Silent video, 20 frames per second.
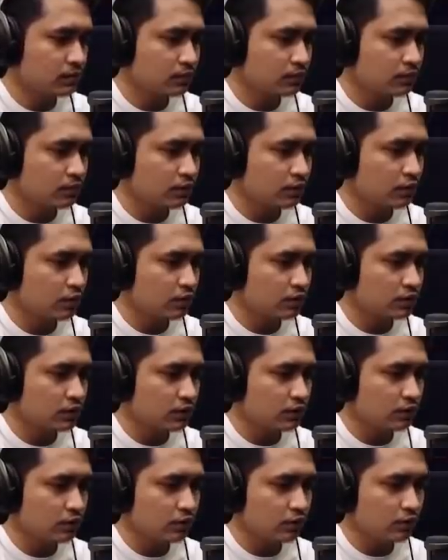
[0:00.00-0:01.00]
Jadi gue kesini
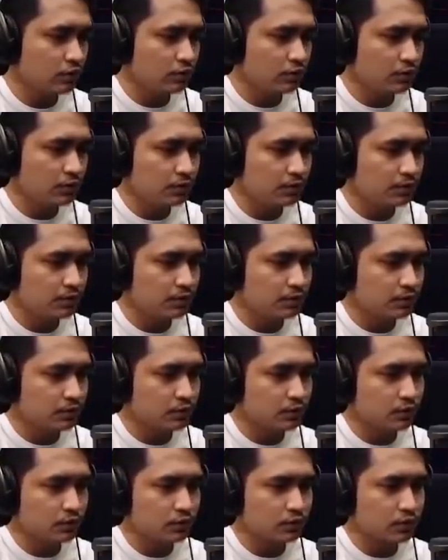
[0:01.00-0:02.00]
dulu
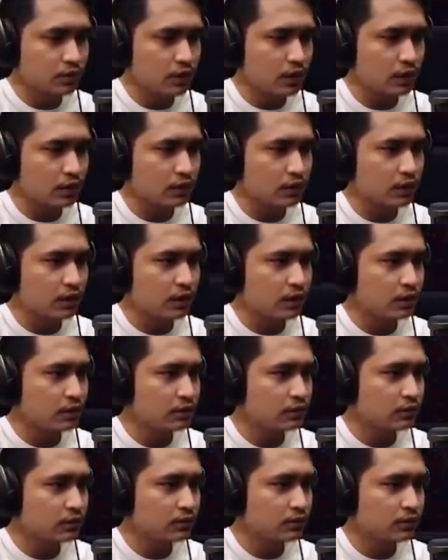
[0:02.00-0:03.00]
Terus ke atas